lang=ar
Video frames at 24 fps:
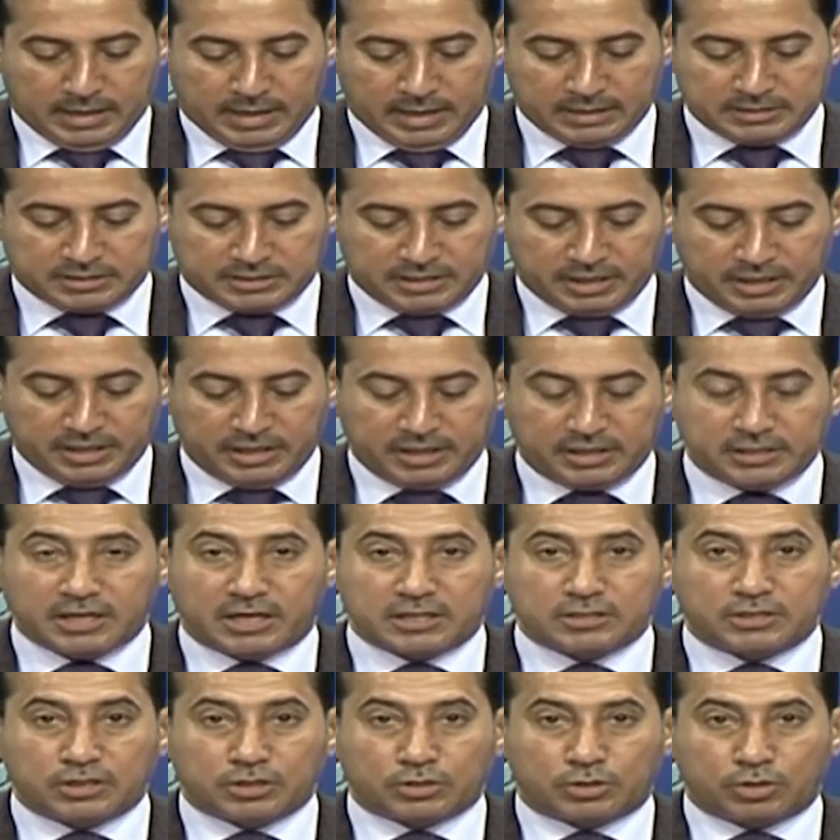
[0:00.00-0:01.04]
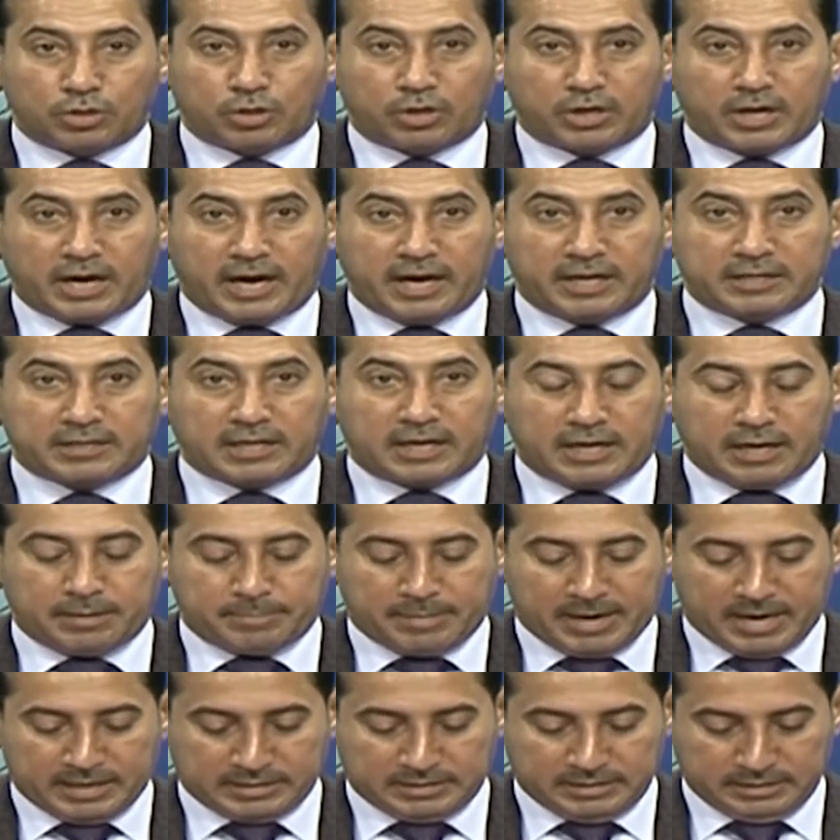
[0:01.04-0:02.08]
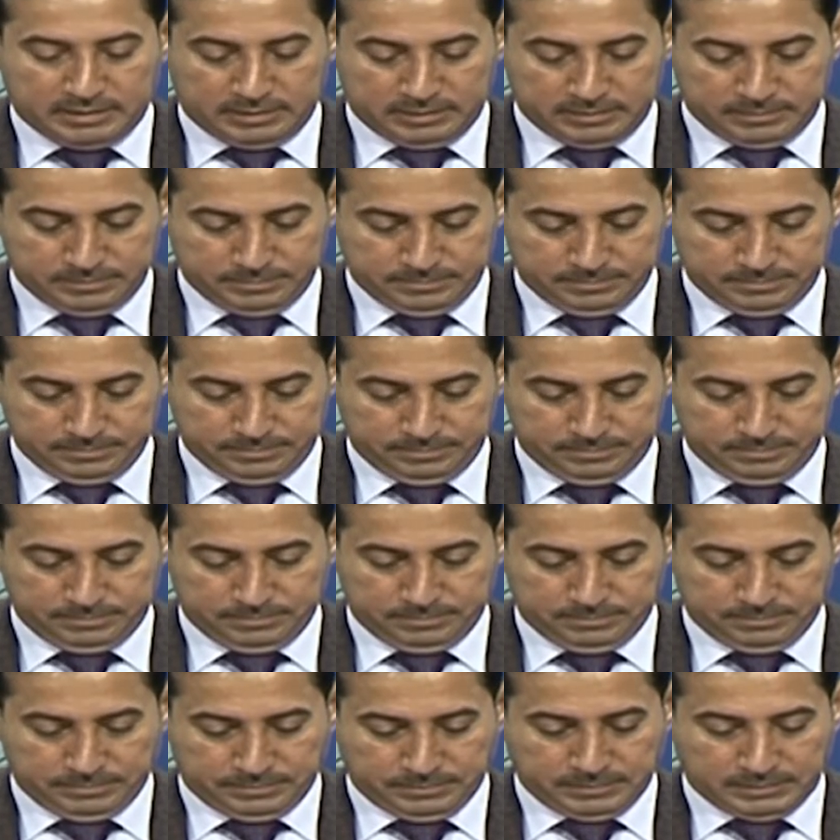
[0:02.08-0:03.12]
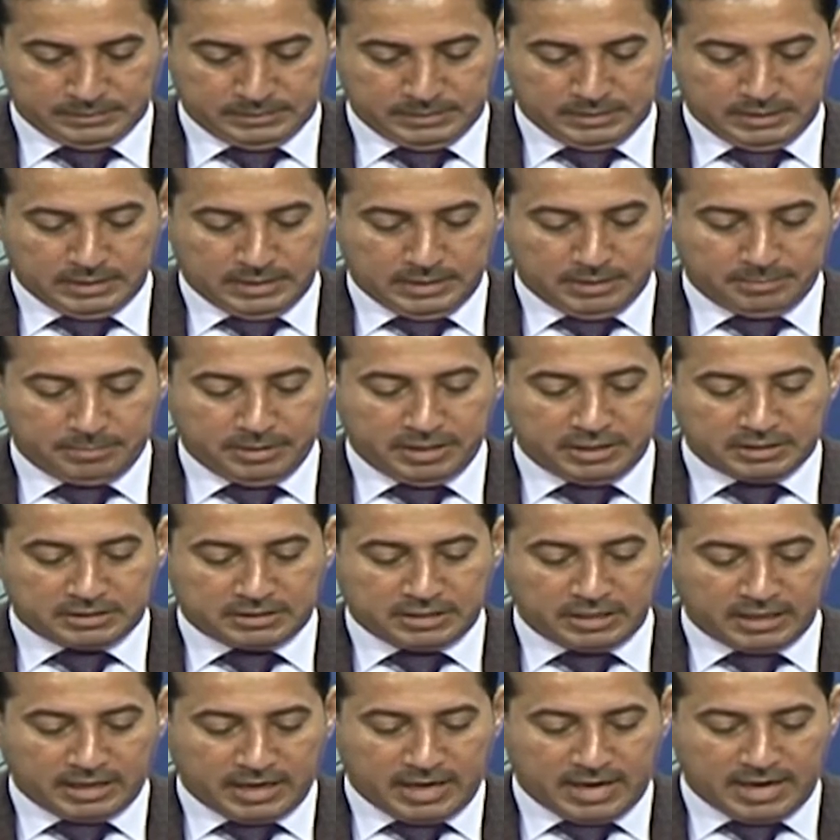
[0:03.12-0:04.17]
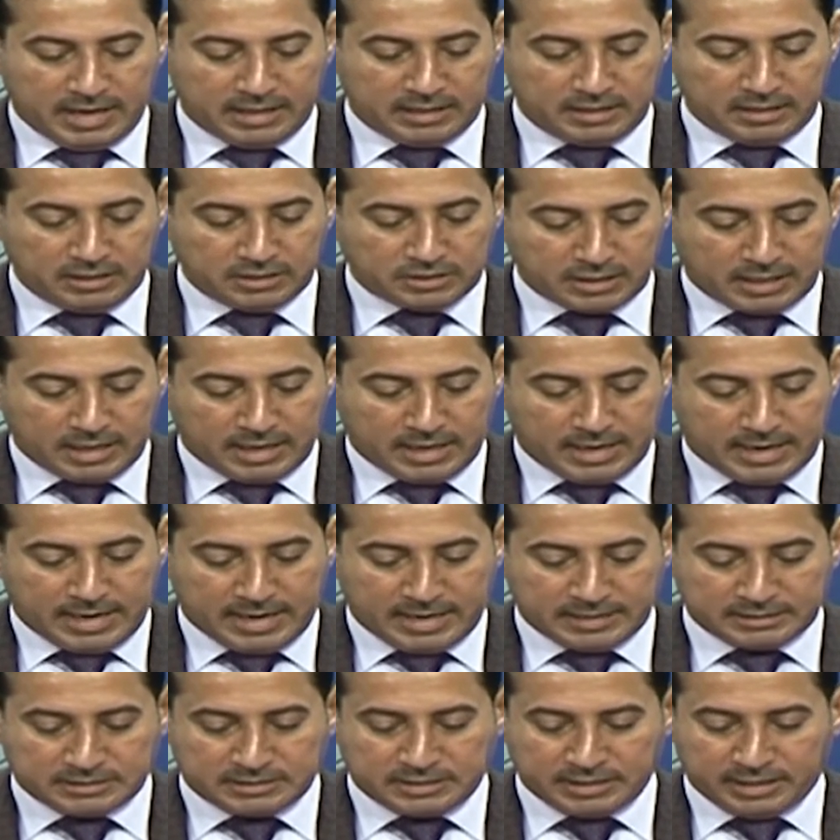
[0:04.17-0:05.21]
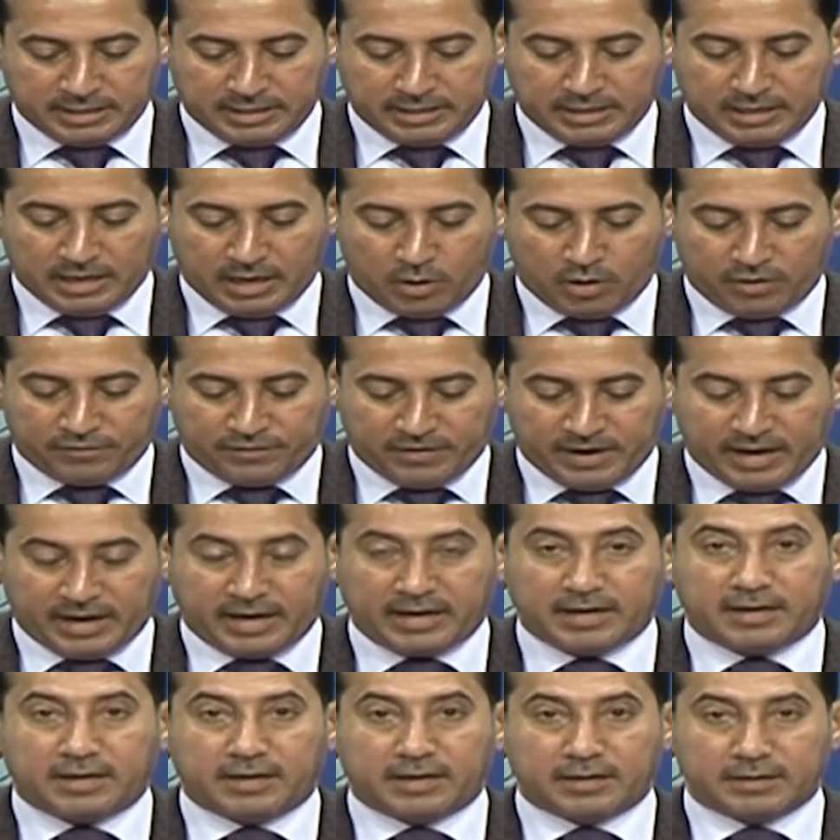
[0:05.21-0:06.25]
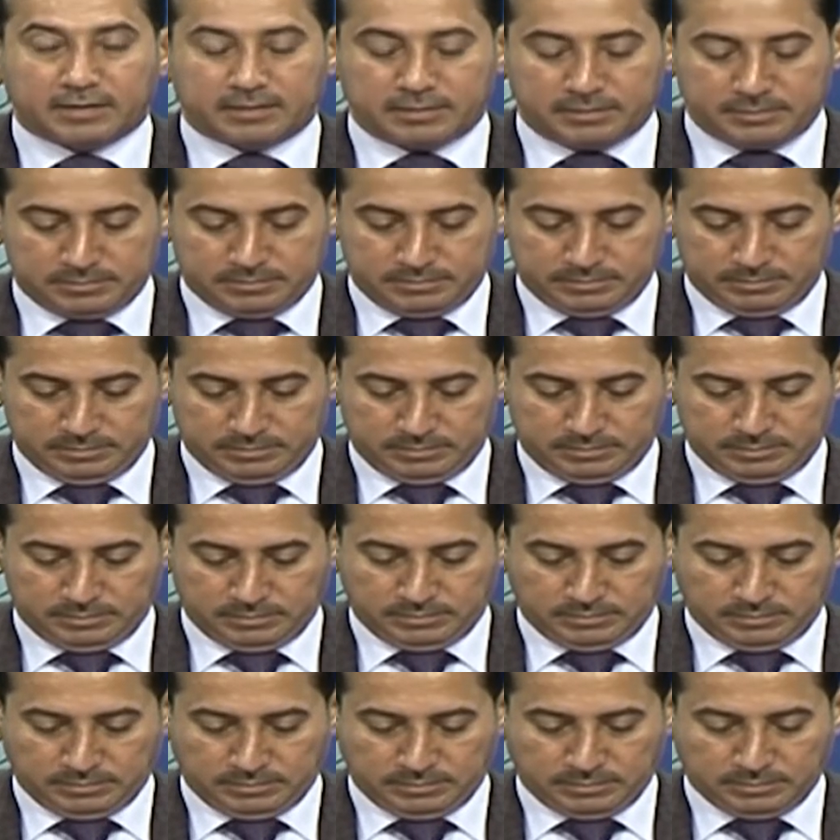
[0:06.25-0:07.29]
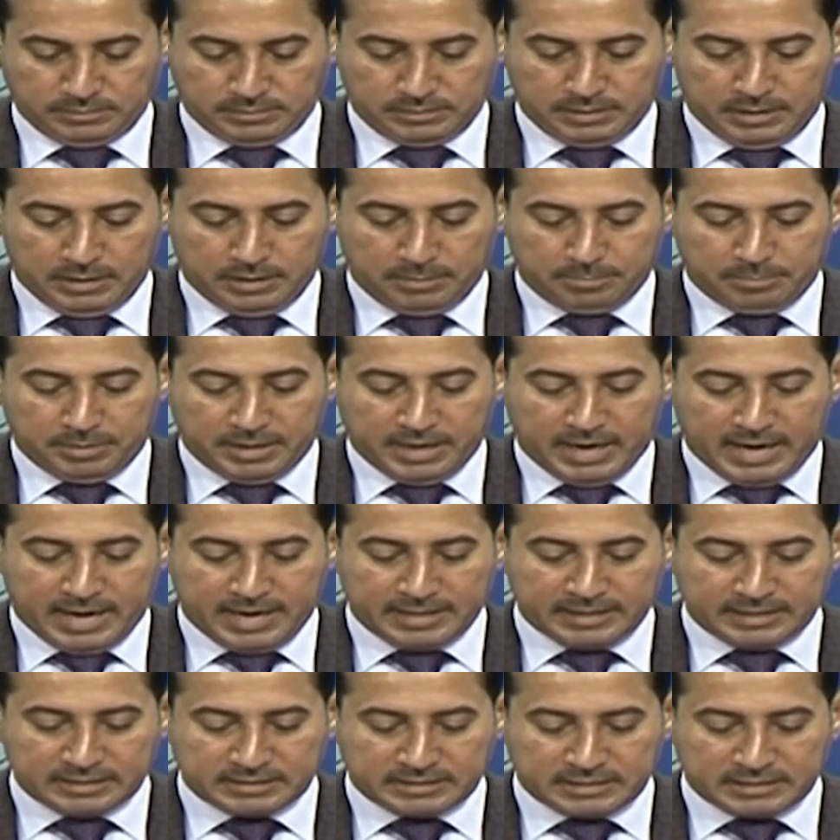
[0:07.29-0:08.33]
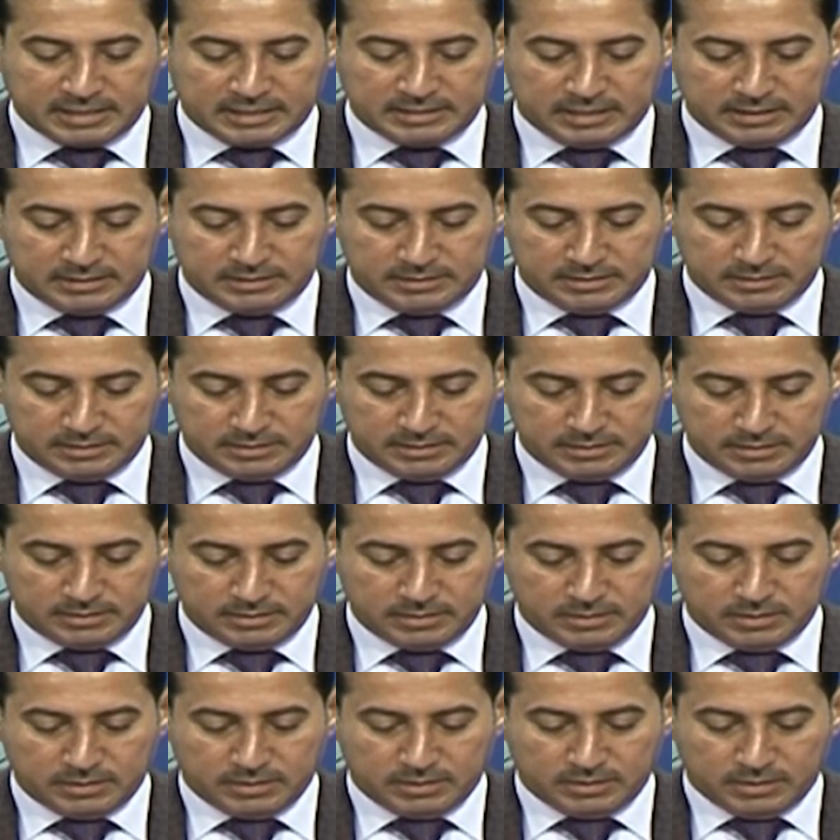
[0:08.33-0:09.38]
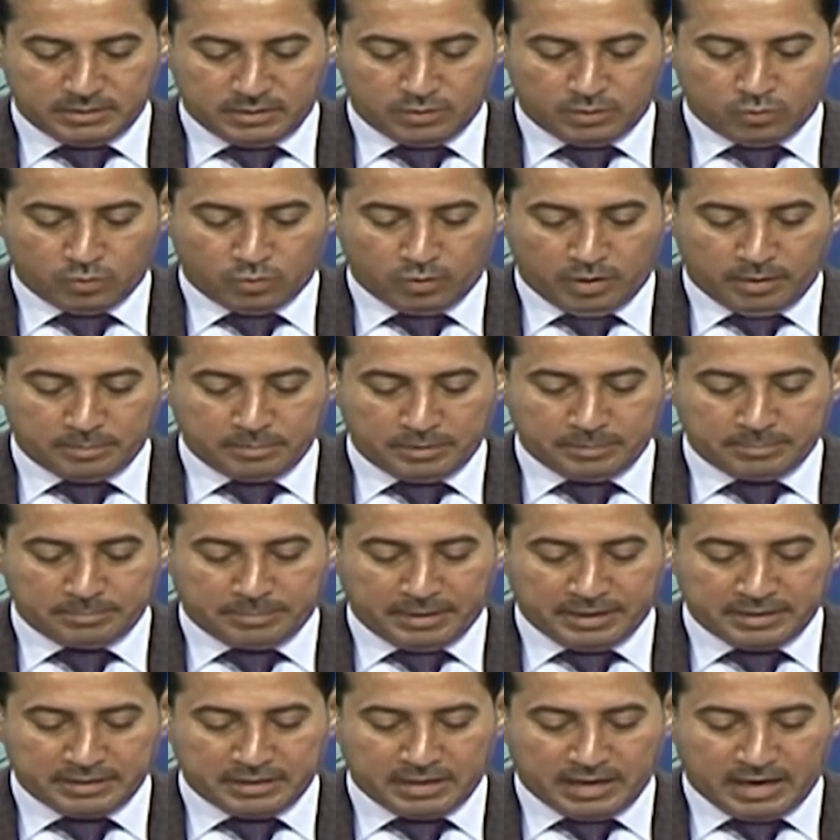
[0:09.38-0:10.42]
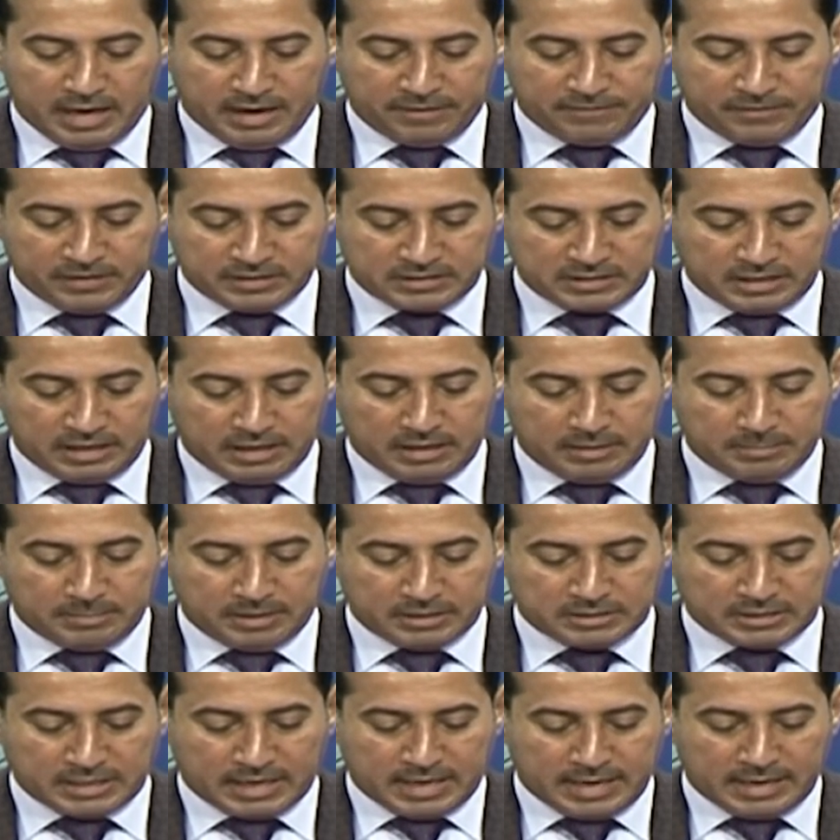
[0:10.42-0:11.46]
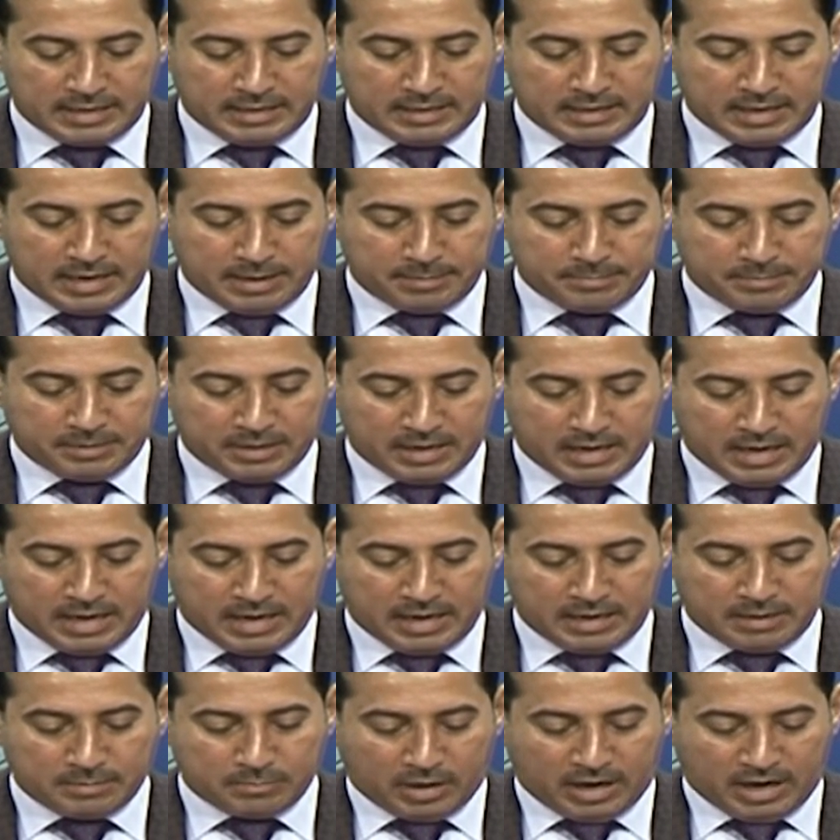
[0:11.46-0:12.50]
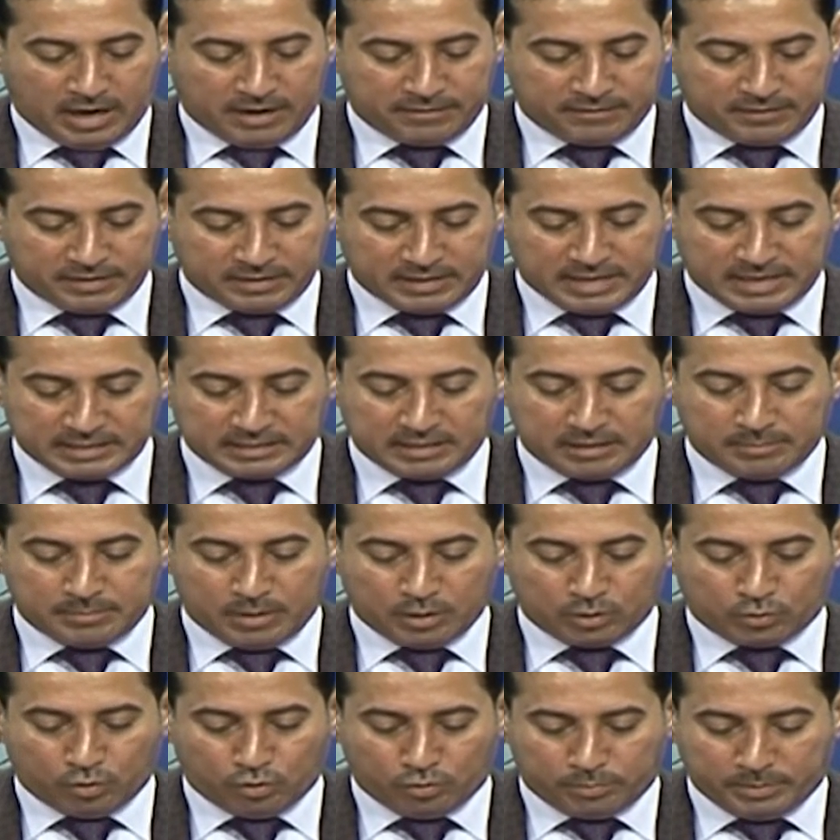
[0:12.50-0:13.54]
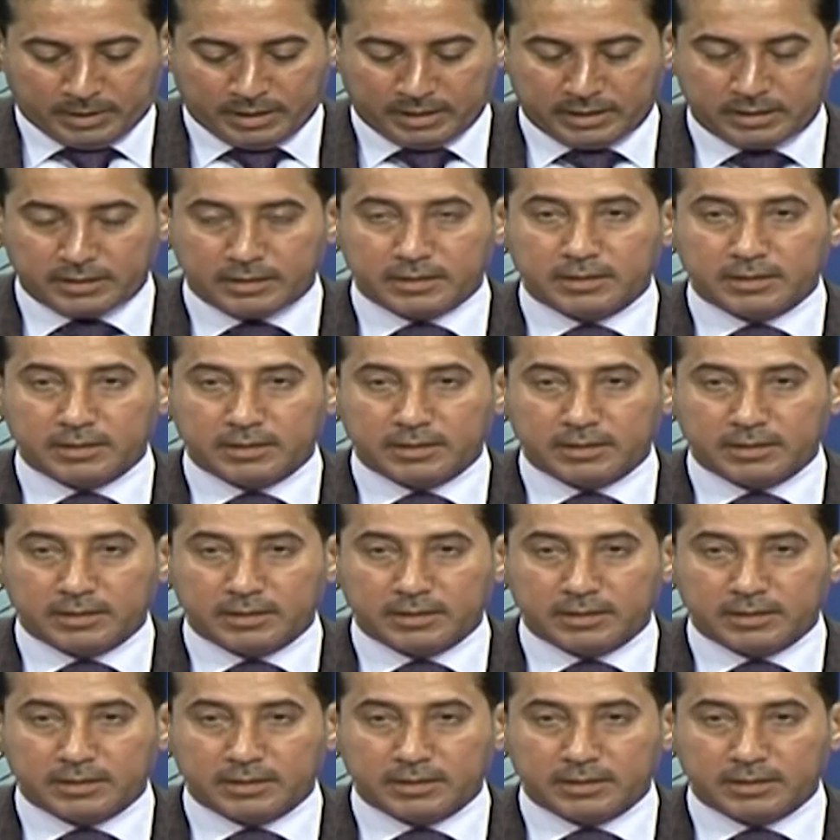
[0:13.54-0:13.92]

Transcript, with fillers: السيد الدكتور حيدر العبادي باتخاذ إجراءات سريعة وفاعلة بهذا الصدد ومن بينها فسح المجال لأبناء المحافظات المنكوبة